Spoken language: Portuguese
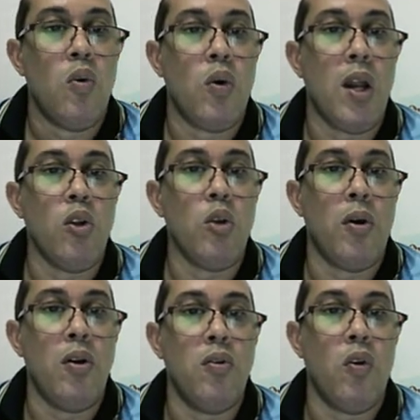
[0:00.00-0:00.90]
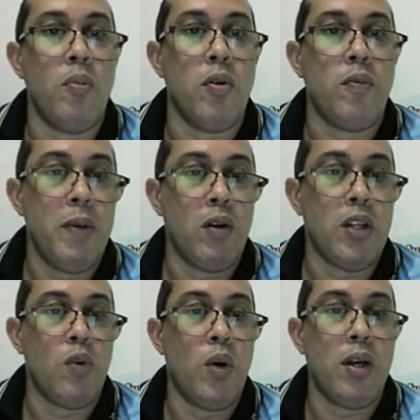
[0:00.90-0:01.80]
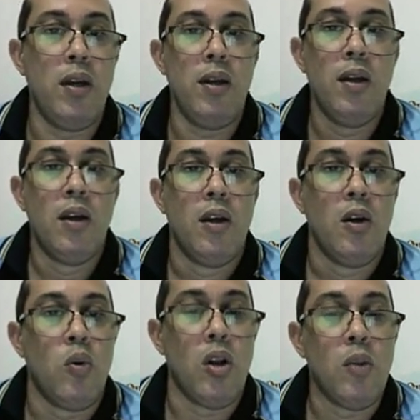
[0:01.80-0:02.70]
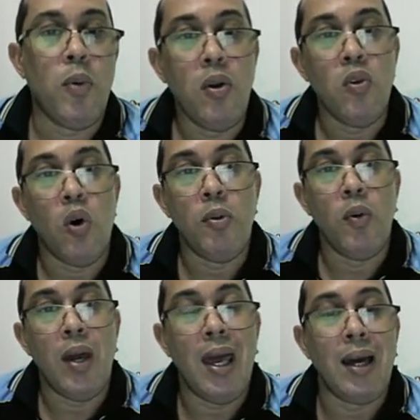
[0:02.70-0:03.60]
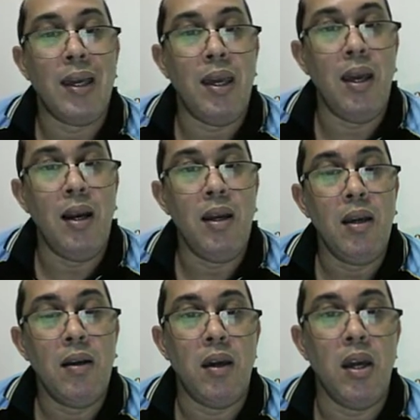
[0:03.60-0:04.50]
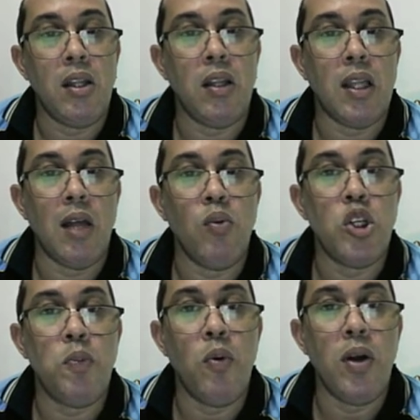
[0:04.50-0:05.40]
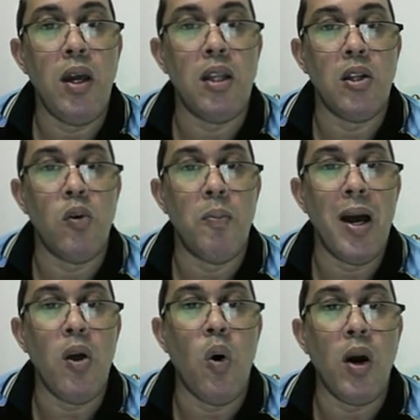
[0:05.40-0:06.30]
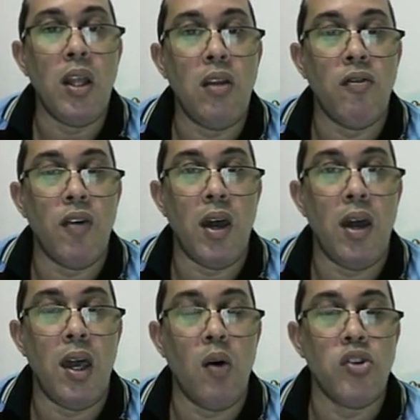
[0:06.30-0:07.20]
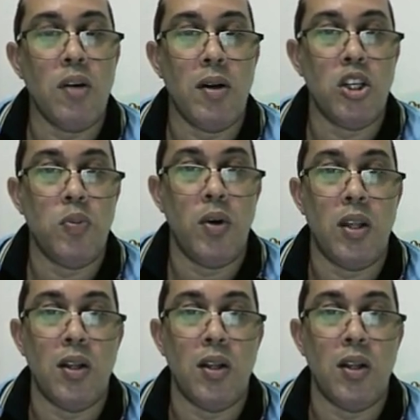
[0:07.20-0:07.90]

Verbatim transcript: O grau do polinômio, vou pegar outra cor aqui, o grau do polinômio é aquele que está no expoente. Então, o maior que tiver é o chamado expoente.